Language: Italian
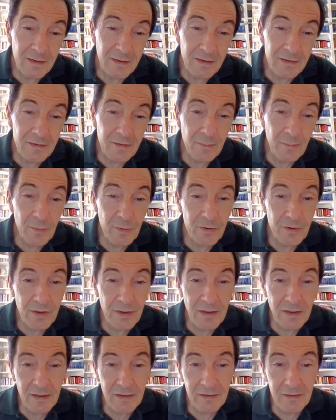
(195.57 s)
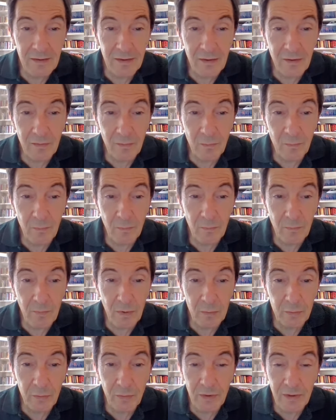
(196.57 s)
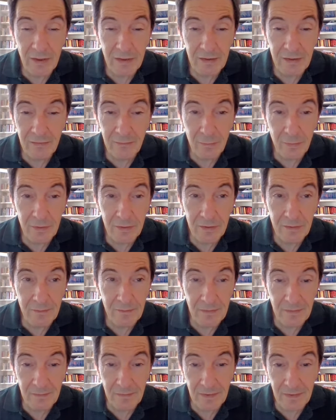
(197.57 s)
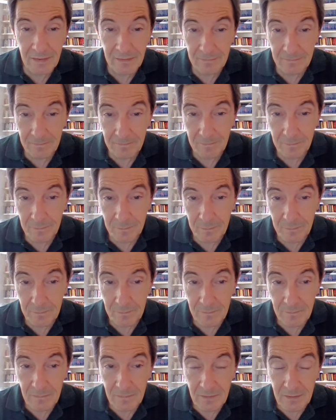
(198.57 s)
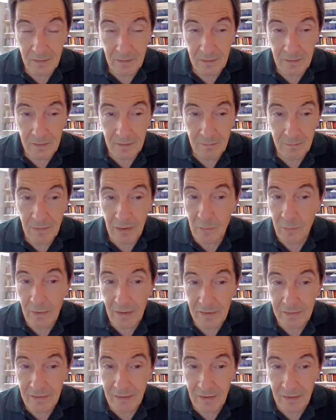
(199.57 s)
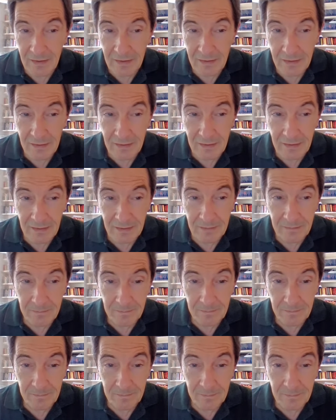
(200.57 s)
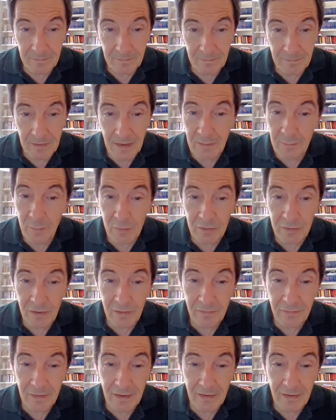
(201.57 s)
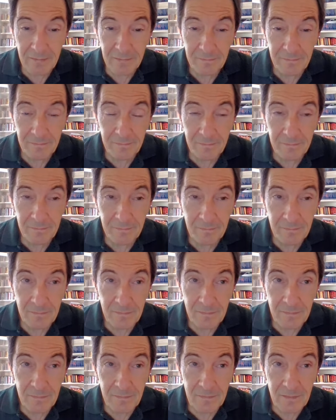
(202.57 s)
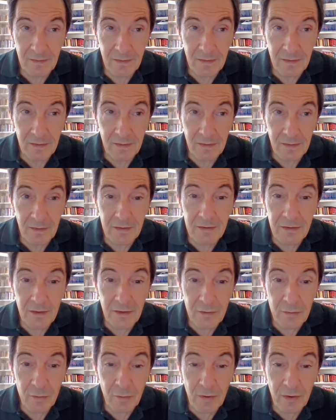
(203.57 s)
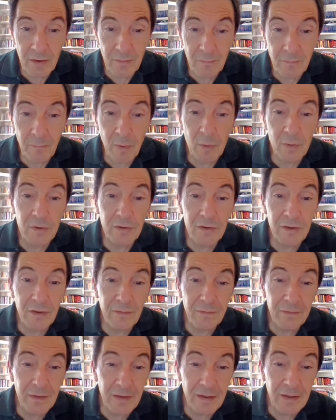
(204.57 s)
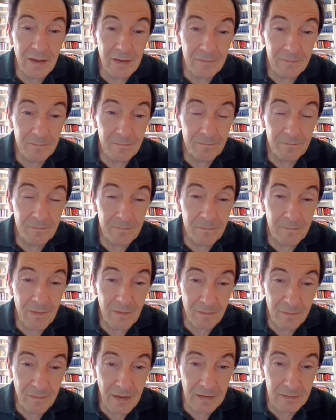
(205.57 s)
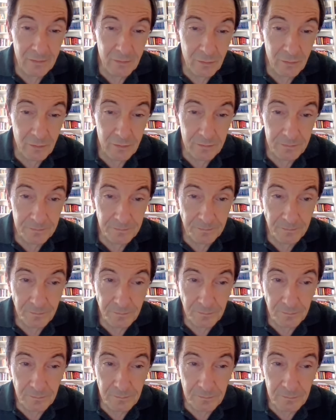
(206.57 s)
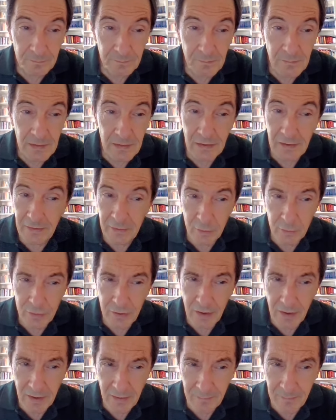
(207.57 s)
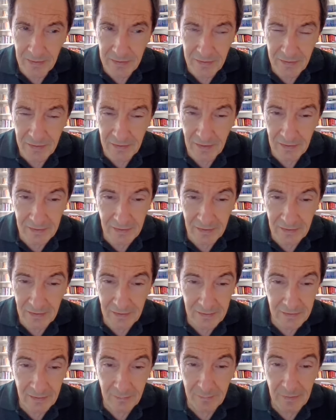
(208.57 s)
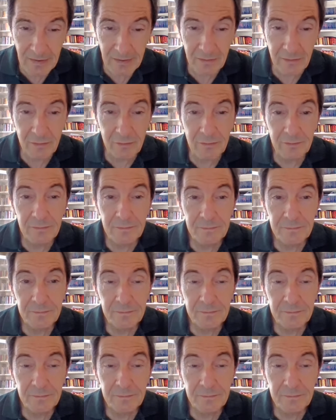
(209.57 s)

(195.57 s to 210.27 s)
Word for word: che ci possa garantire un modo gradevole di vivere ma quella tecnica è mortifera, nel senso che mortifica di fatto la nostra capacità di adattamento.